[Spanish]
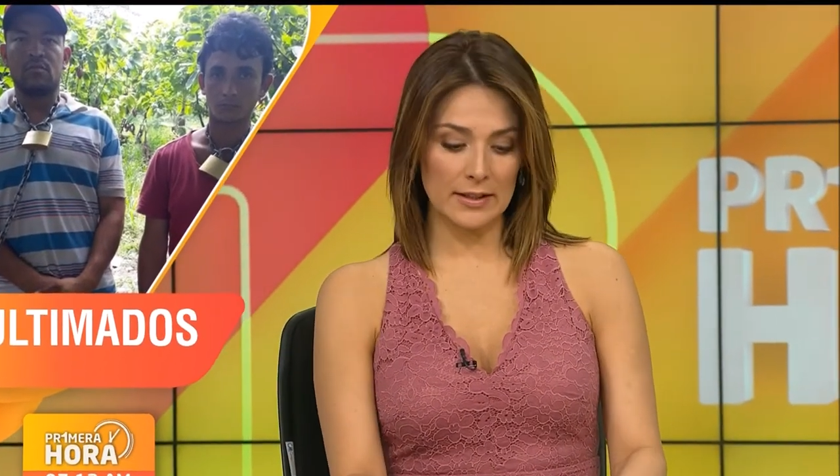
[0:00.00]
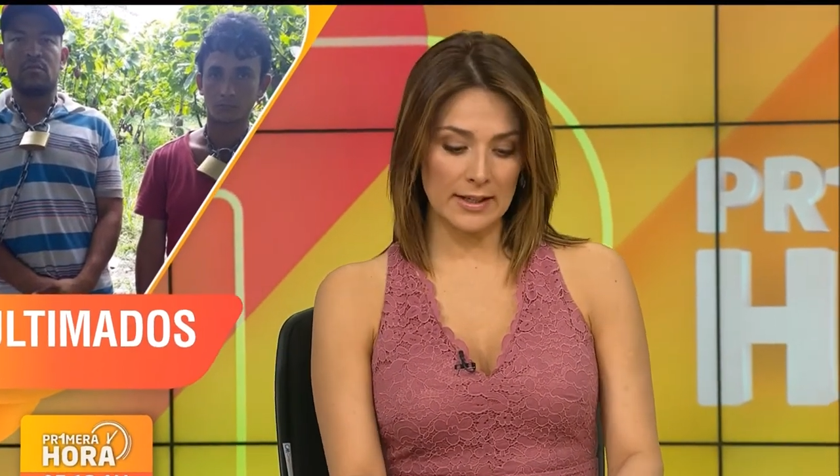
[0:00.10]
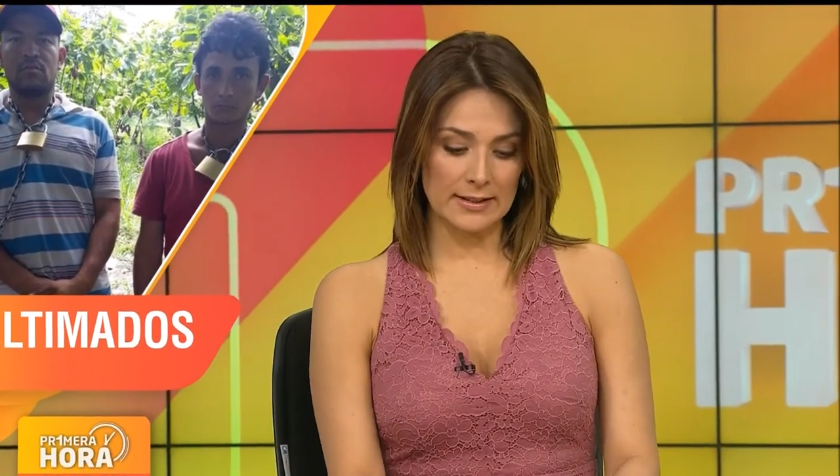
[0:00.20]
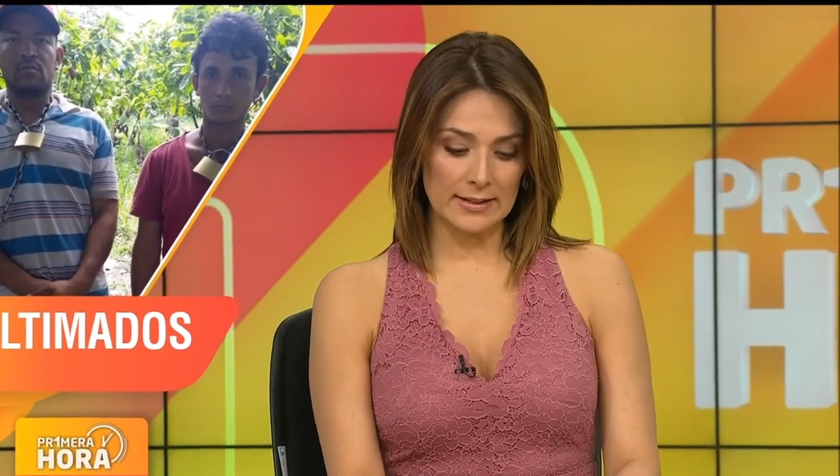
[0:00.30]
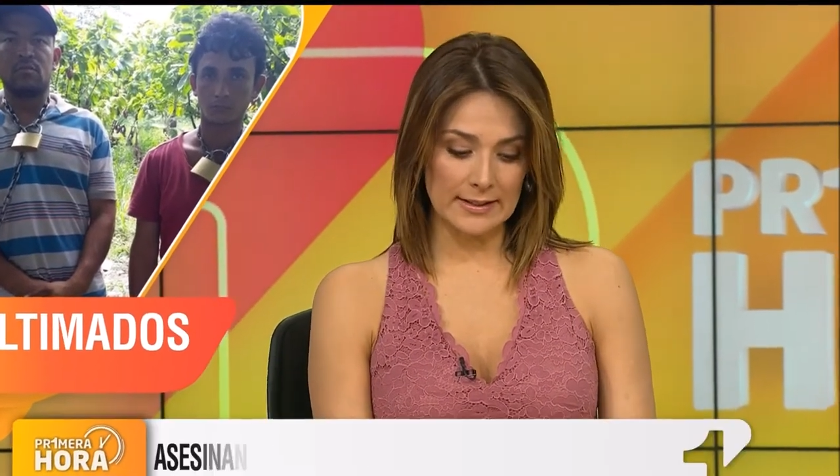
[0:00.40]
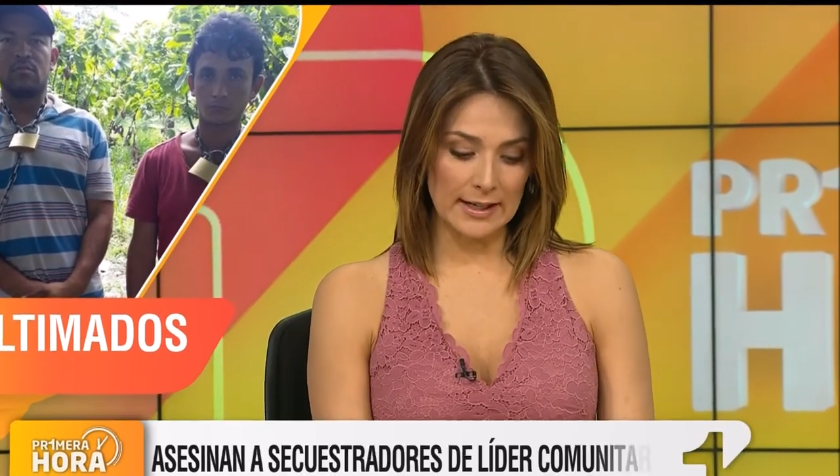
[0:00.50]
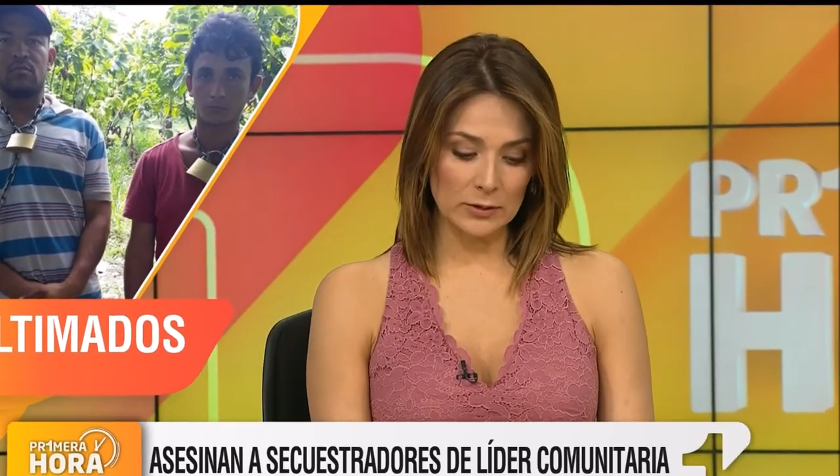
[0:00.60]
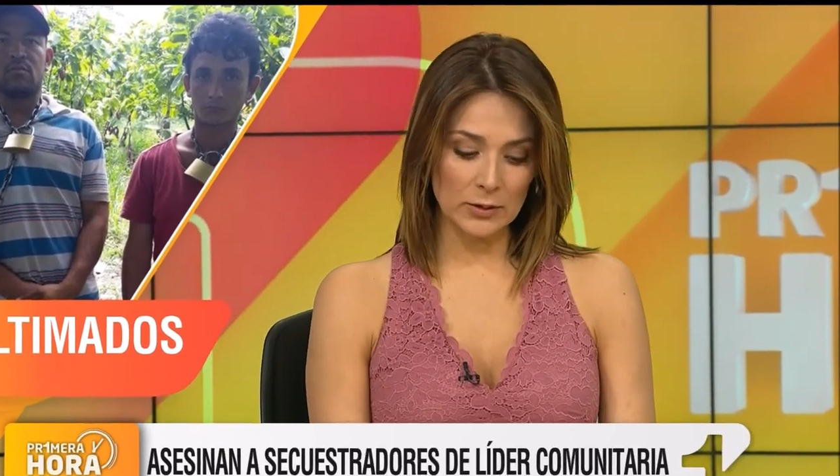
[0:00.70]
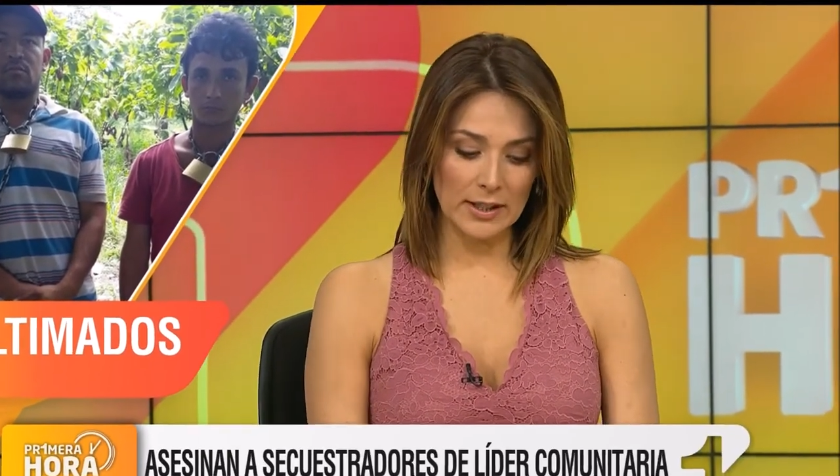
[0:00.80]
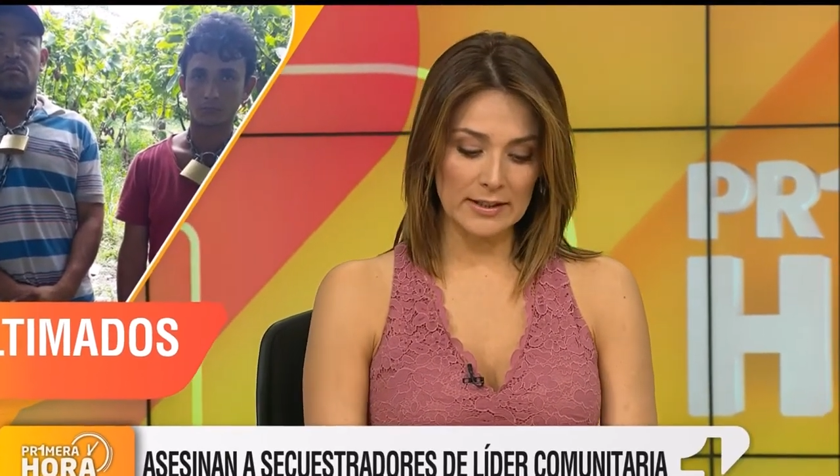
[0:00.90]
en el
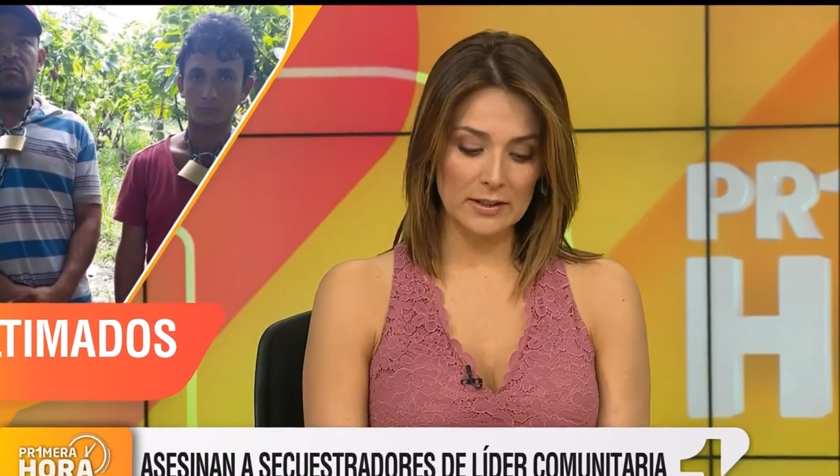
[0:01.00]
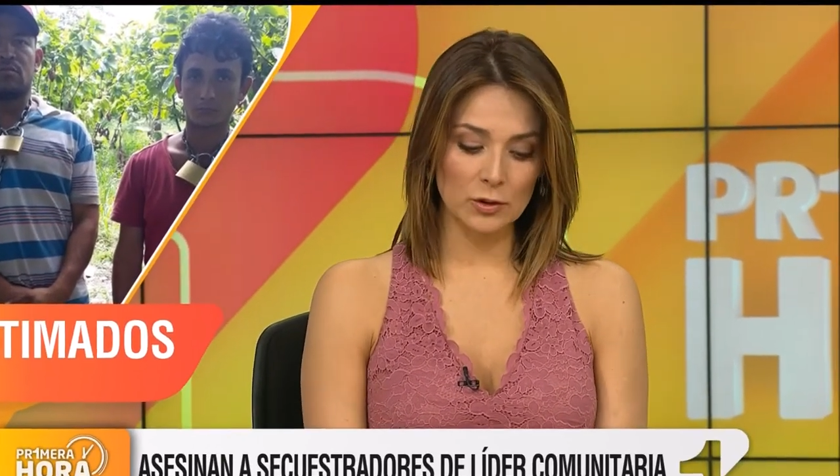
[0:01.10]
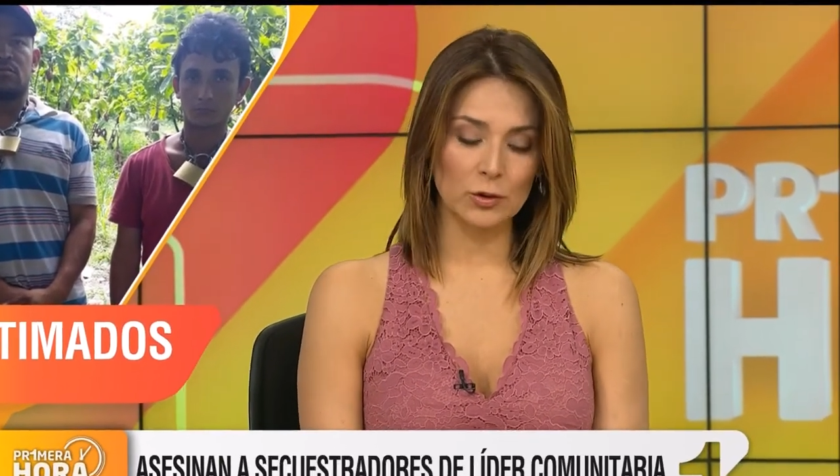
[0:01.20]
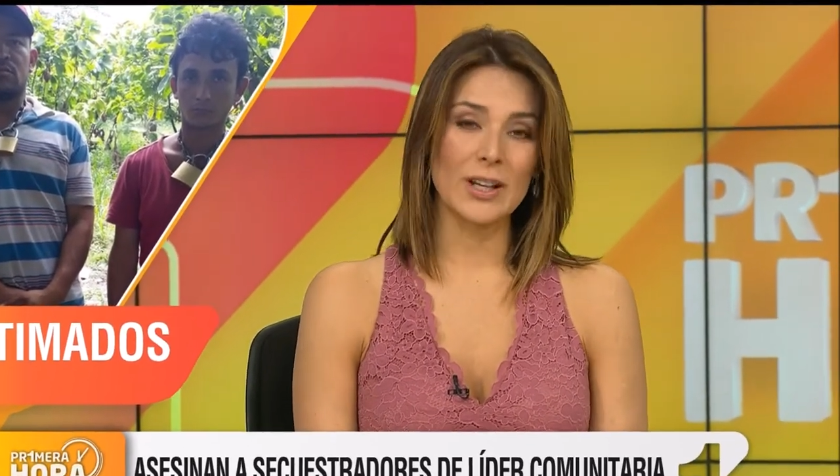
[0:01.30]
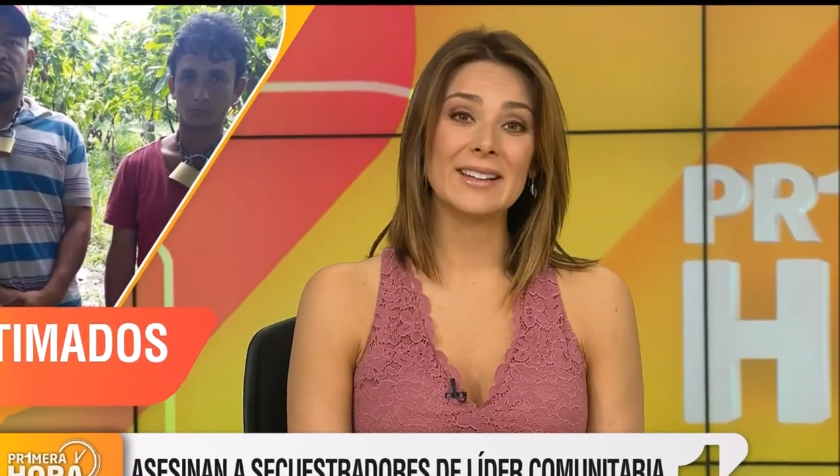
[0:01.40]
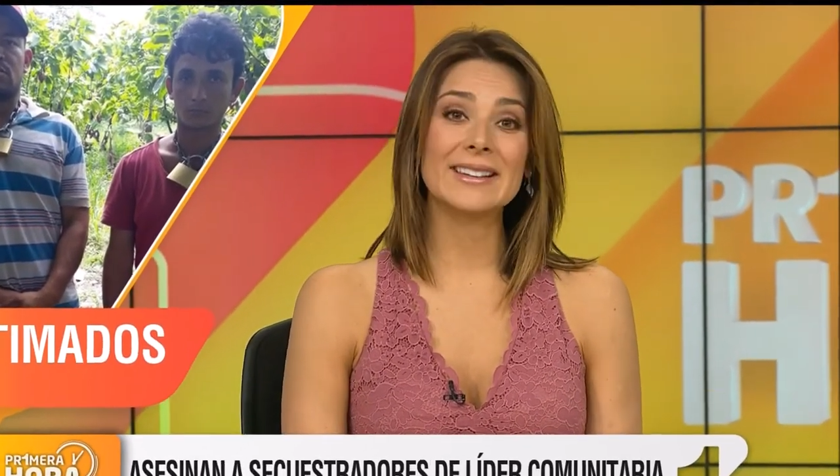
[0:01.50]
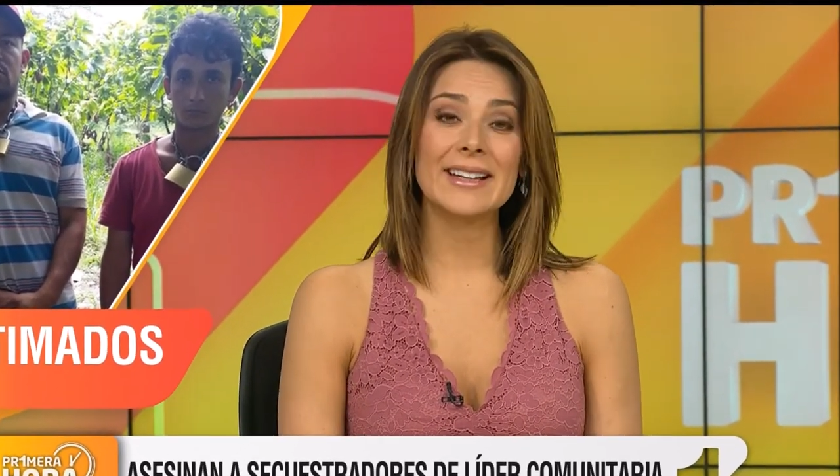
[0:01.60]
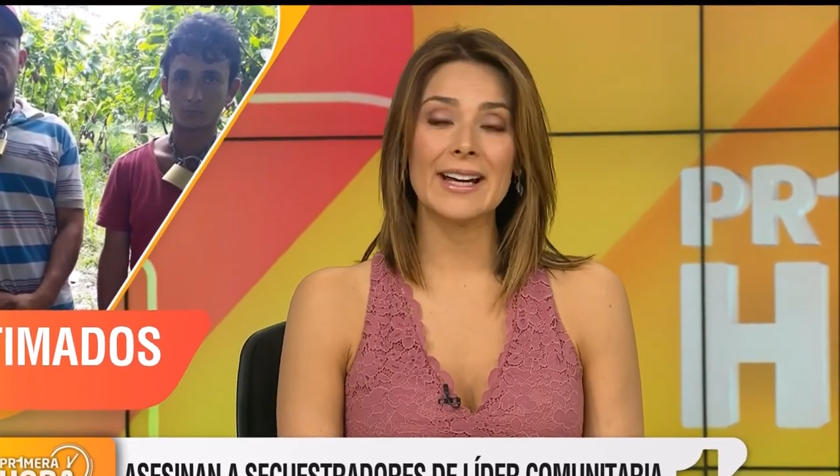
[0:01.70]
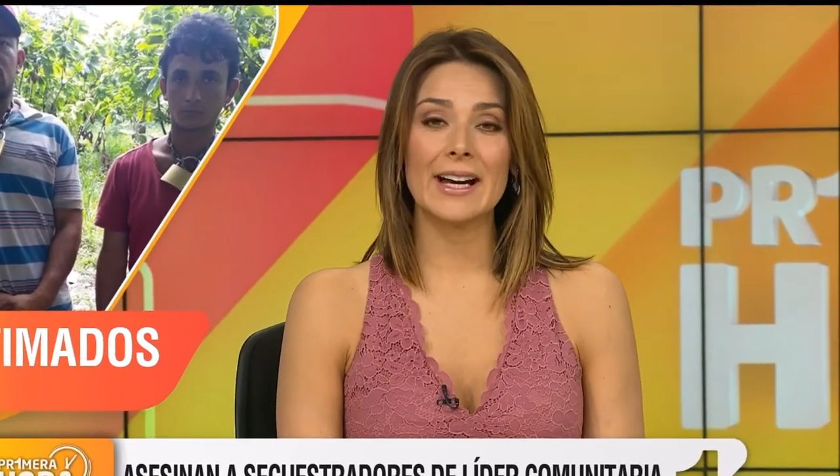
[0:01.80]
asesinato de la líder social de